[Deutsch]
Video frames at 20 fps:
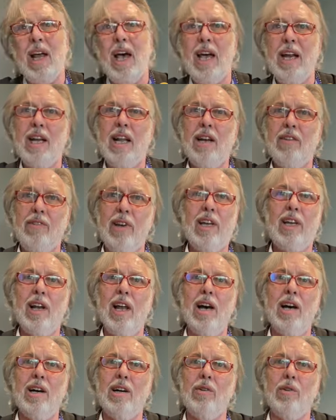man einen
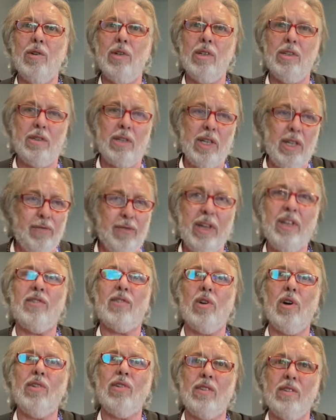Entwickler und die
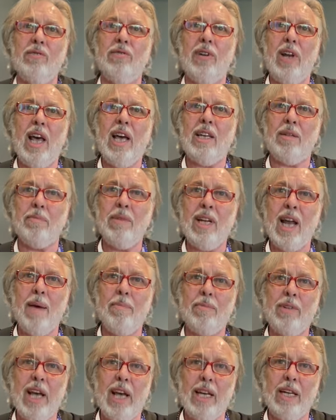Fixkosten vielleicht mit ja.
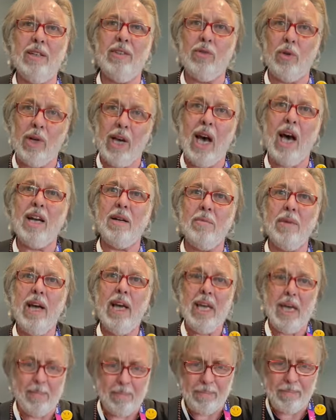abdecken, so ja. gerade
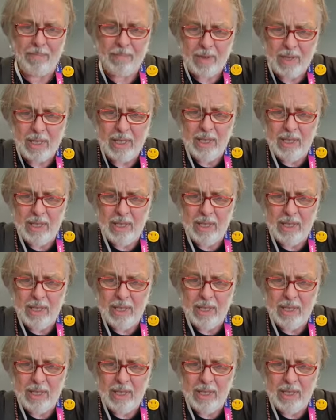mal eben.